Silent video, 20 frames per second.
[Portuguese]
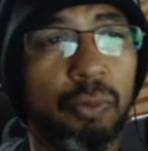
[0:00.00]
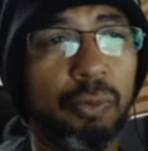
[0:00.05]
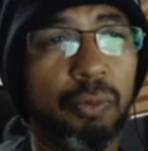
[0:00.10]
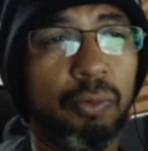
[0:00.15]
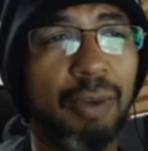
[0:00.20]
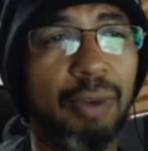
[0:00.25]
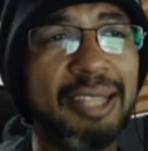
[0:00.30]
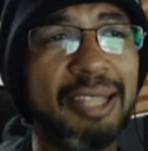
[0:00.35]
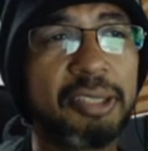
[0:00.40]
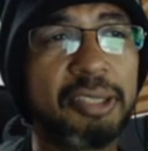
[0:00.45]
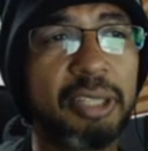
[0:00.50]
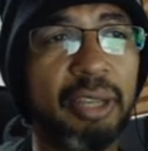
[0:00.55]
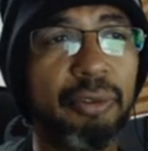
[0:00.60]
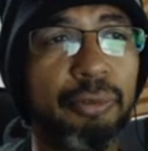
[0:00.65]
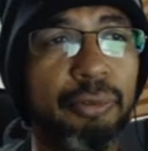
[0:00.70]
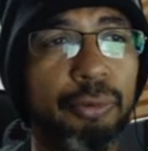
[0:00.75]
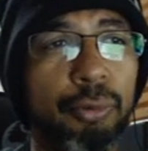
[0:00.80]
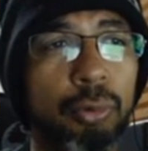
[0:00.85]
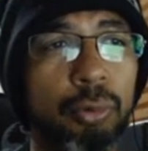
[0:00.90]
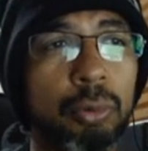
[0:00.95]
vai ser
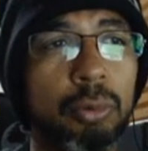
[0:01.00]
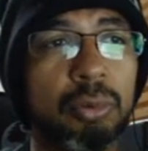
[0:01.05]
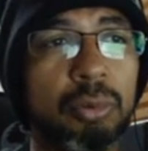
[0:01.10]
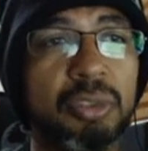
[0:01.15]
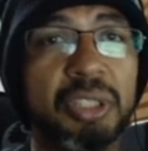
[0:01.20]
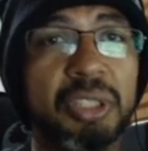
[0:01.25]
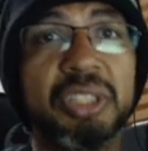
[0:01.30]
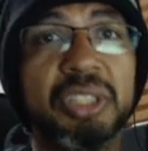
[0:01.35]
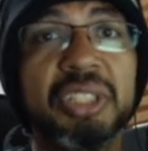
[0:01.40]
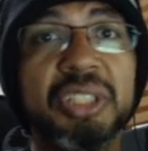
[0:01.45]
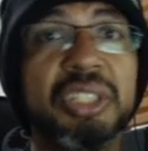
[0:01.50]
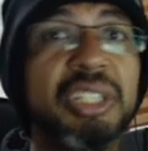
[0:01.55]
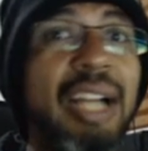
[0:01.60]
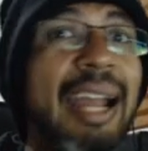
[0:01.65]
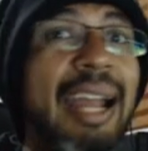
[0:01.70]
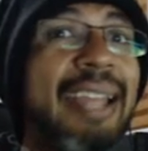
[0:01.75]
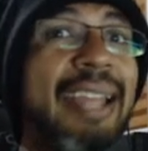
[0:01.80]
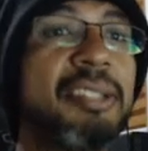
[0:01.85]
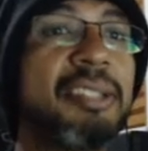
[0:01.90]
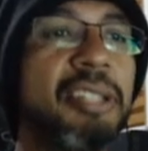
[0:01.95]
fundo se
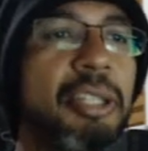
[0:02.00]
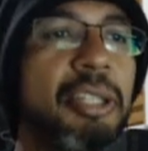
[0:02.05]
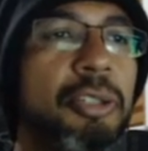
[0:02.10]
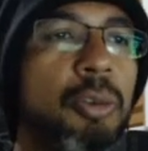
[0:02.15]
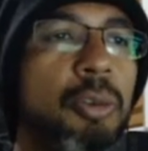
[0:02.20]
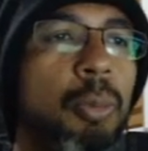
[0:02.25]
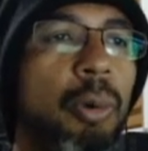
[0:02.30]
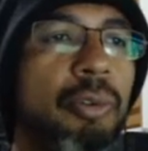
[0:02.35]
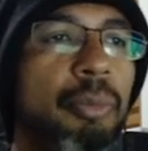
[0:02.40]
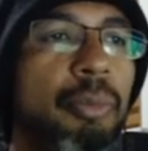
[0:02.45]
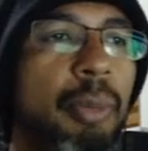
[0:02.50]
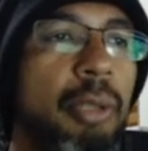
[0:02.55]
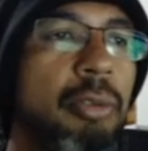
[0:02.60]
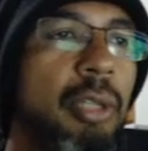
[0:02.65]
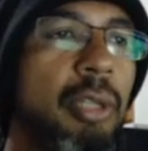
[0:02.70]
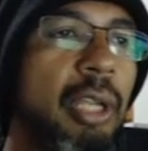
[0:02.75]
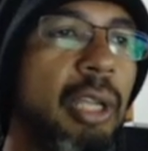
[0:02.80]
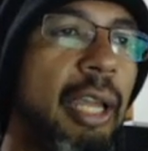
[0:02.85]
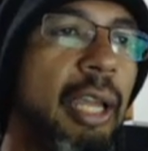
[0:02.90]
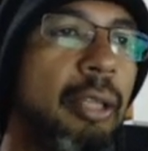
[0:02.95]
já existe um movimento
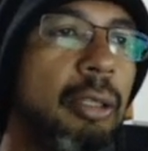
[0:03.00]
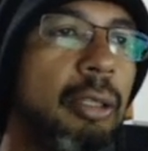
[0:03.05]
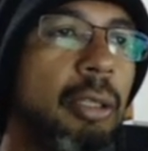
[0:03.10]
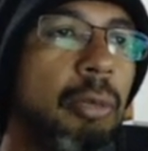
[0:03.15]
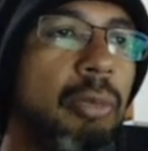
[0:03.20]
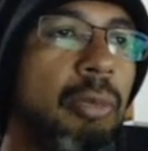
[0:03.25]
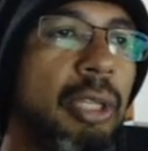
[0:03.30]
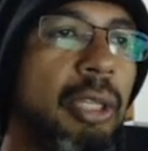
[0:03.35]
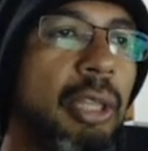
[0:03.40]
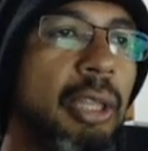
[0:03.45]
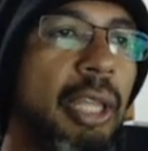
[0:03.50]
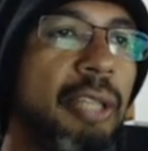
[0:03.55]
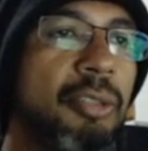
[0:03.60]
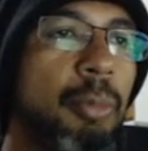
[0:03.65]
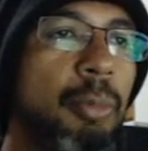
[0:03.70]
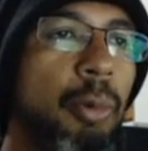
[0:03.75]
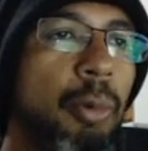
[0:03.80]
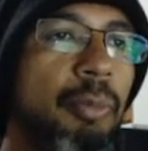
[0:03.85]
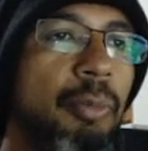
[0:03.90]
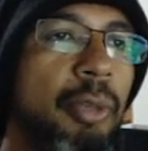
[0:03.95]
de queda. Então tem que ter
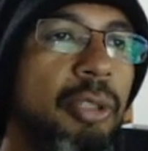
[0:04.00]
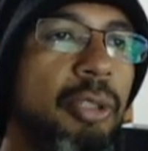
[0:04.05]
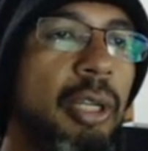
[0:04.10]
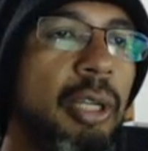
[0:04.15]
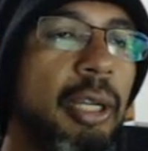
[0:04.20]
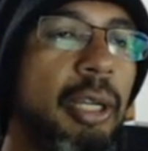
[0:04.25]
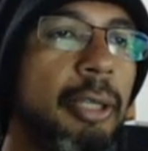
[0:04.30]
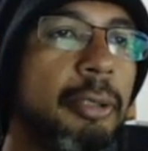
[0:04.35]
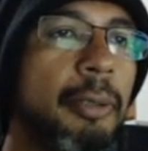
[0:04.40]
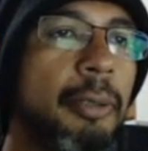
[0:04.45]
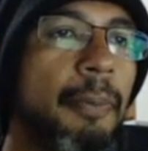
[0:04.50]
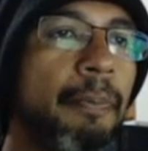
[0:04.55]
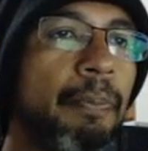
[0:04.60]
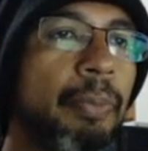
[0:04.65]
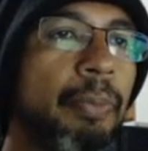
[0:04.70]
esse movimento de queda.